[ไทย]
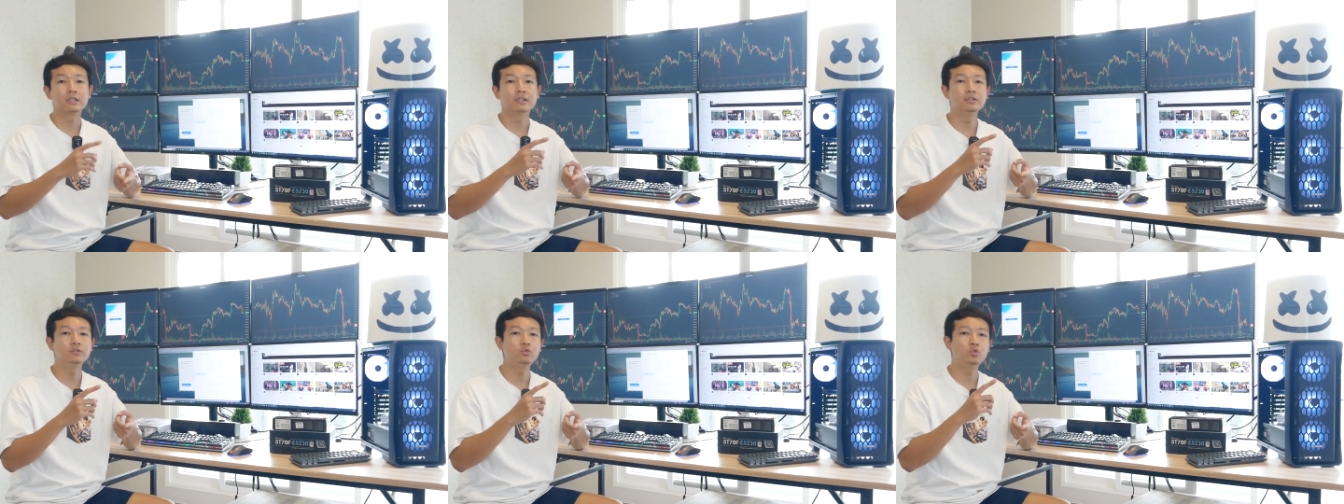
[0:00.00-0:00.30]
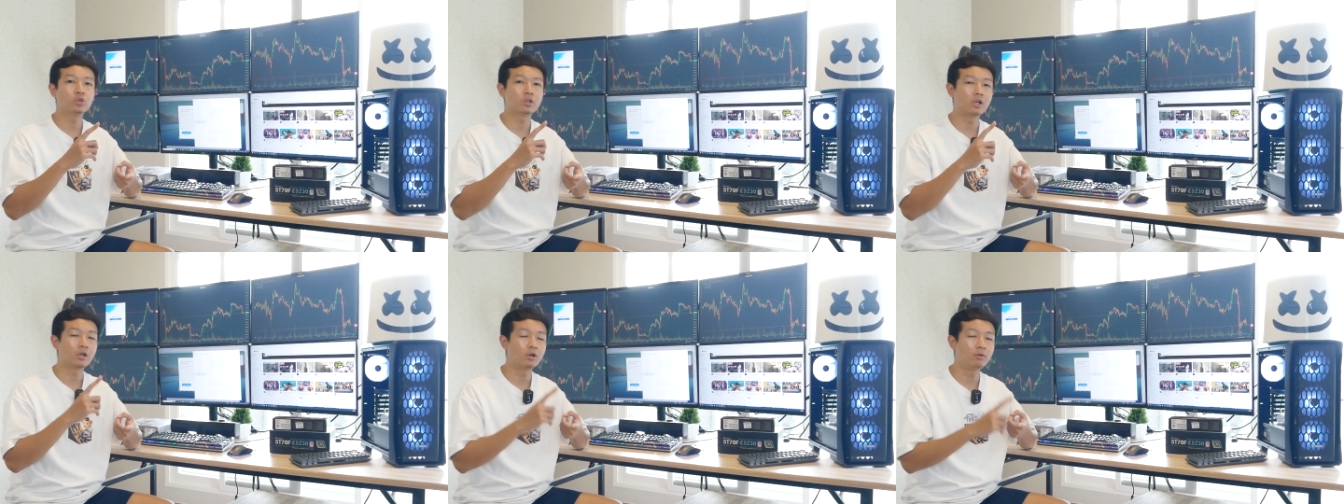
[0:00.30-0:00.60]
ขึ้น
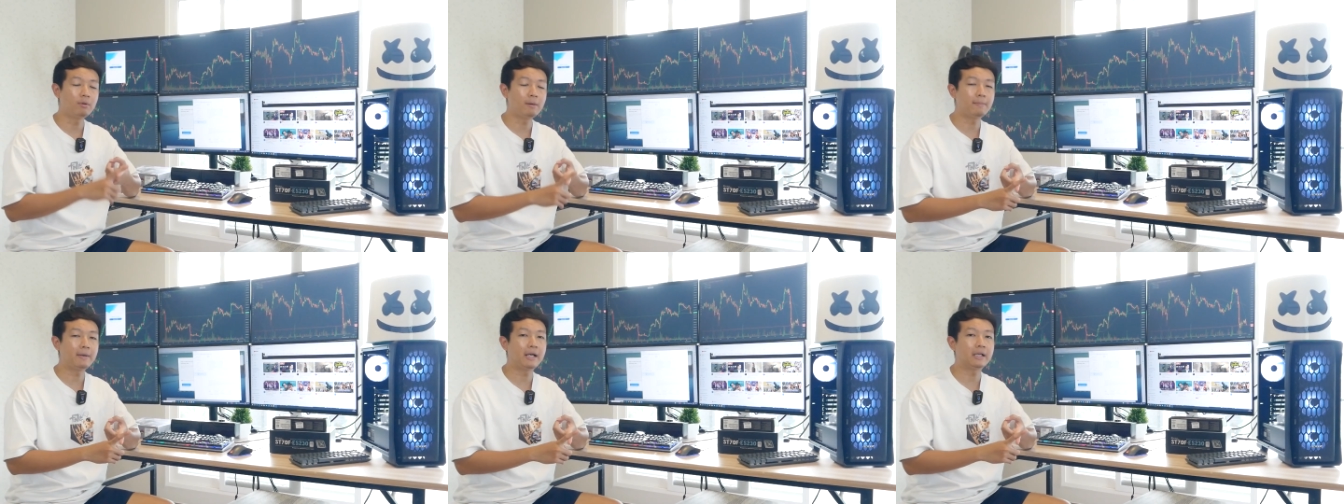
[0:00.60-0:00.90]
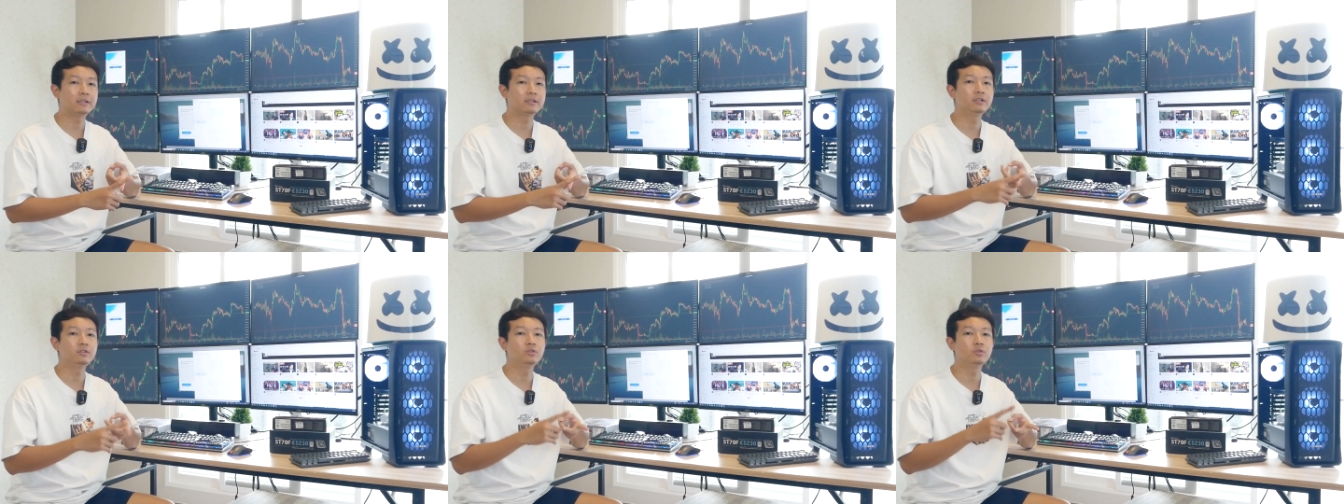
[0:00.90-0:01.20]
อยู่กับงบประมา
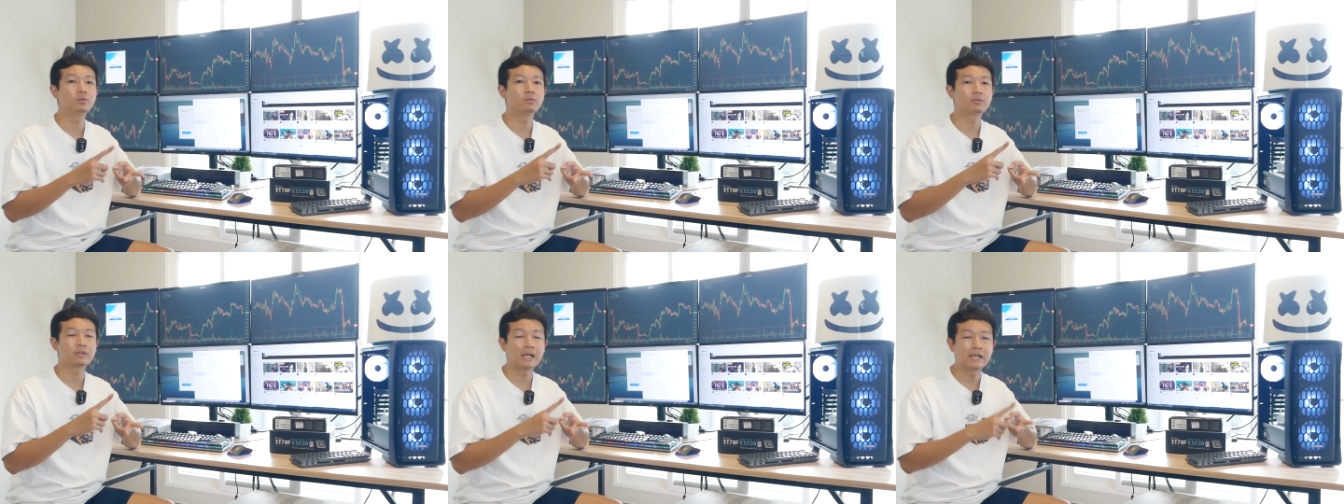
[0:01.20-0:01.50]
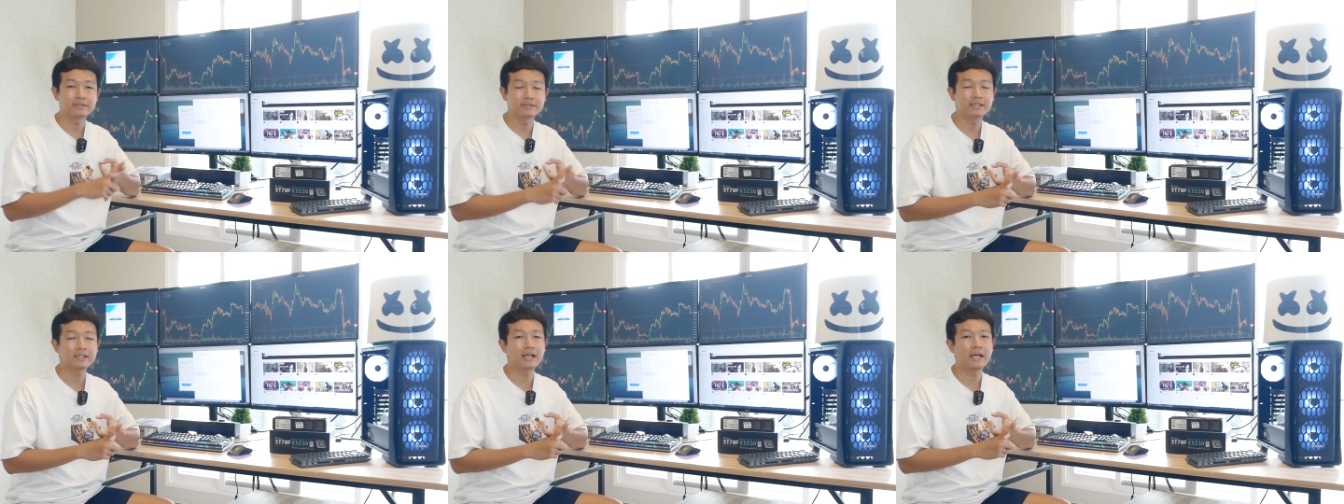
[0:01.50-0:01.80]
ณขึ้นอยู่
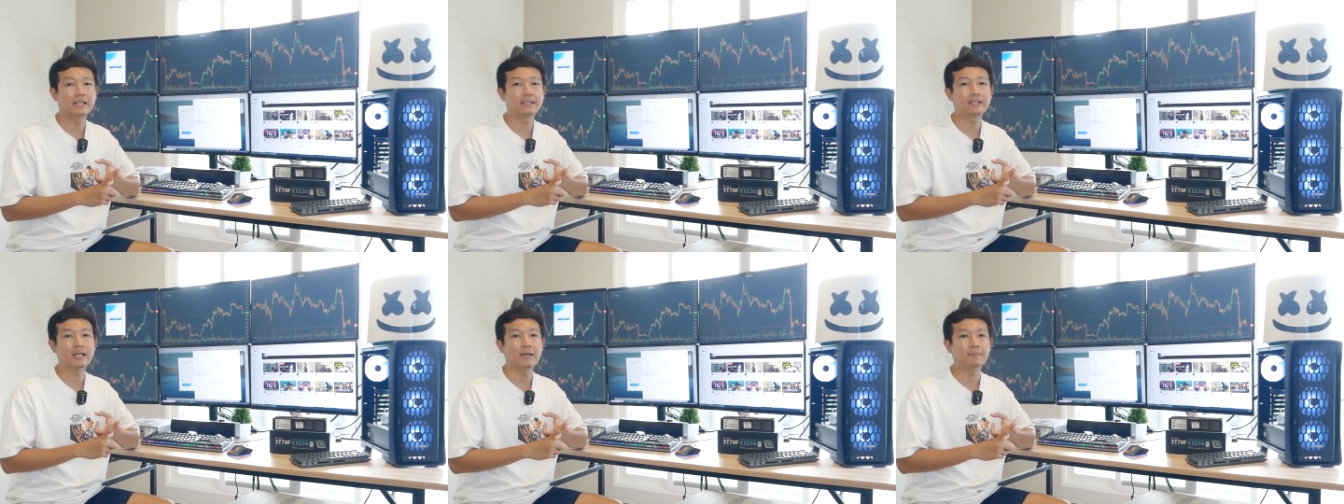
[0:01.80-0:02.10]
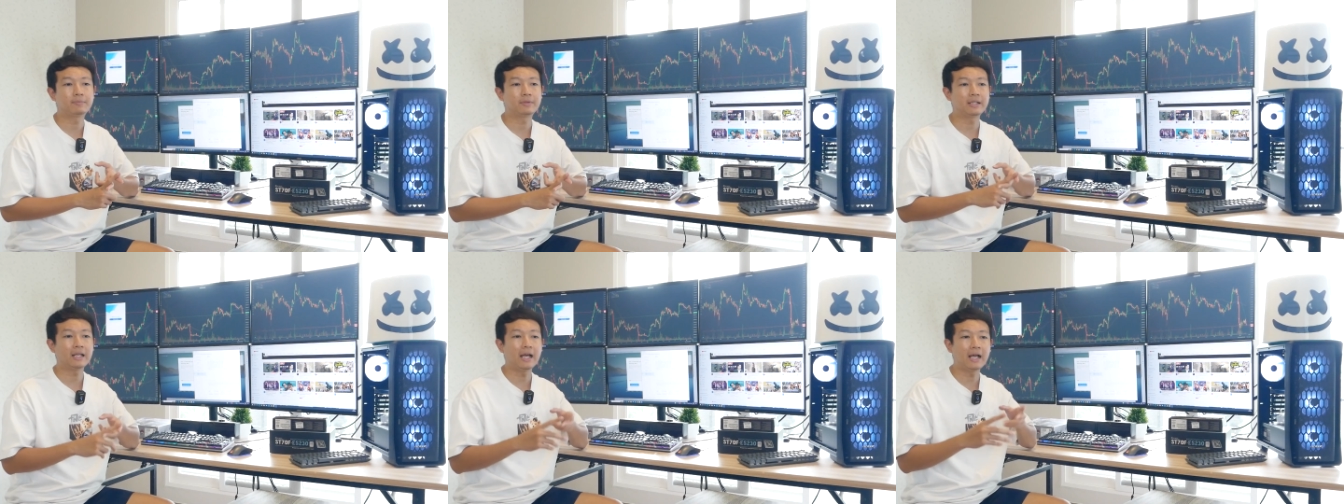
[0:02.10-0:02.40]
การใช้งานนะค
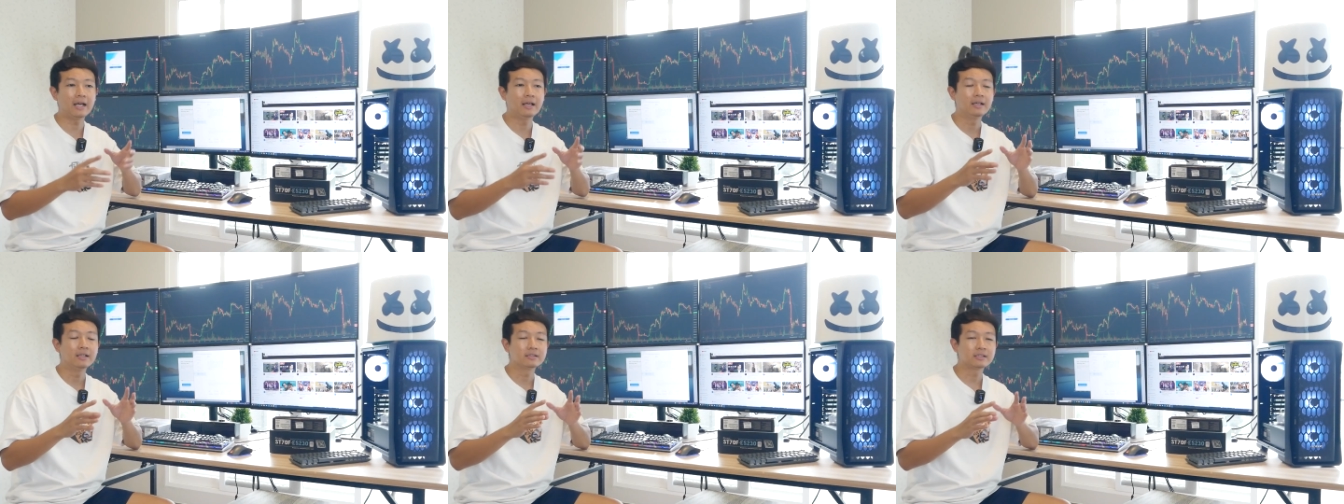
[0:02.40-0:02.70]
รับแต่ถ้า